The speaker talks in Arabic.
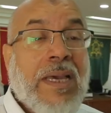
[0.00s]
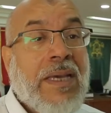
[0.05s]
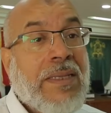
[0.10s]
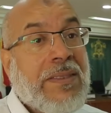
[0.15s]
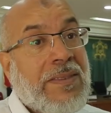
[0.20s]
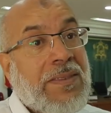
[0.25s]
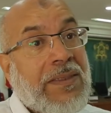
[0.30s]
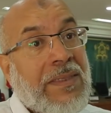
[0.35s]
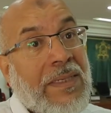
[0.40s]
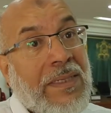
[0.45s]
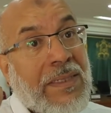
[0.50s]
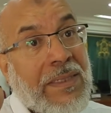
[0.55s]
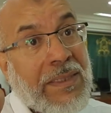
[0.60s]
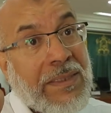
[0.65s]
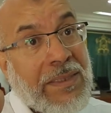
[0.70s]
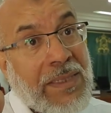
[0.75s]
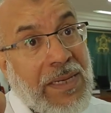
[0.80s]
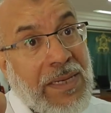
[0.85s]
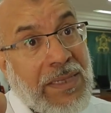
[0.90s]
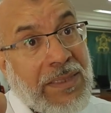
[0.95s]
التسيير
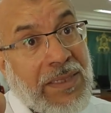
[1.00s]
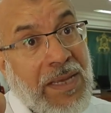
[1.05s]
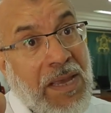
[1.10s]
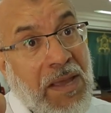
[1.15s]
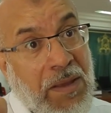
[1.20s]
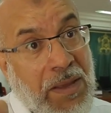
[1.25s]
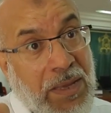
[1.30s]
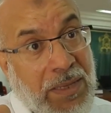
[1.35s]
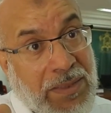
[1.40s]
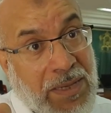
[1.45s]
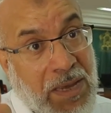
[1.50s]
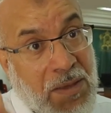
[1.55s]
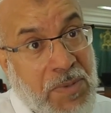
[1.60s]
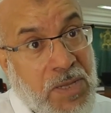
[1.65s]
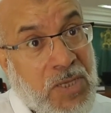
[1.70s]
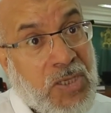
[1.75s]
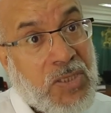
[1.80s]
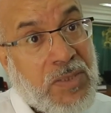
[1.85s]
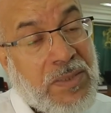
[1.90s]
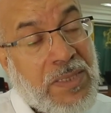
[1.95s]
ديال
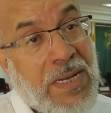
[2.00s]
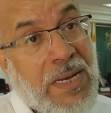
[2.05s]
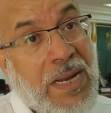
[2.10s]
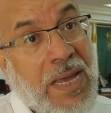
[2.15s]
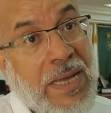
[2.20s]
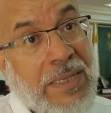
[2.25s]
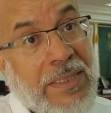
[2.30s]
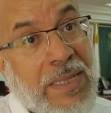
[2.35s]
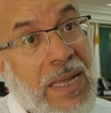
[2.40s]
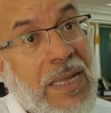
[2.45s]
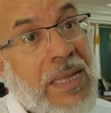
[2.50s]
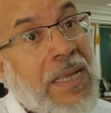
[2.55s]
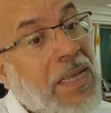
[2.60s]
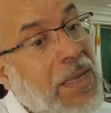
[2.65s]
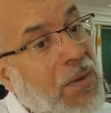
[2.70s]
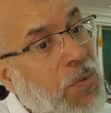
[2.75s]
التهميش ديال الاعضاء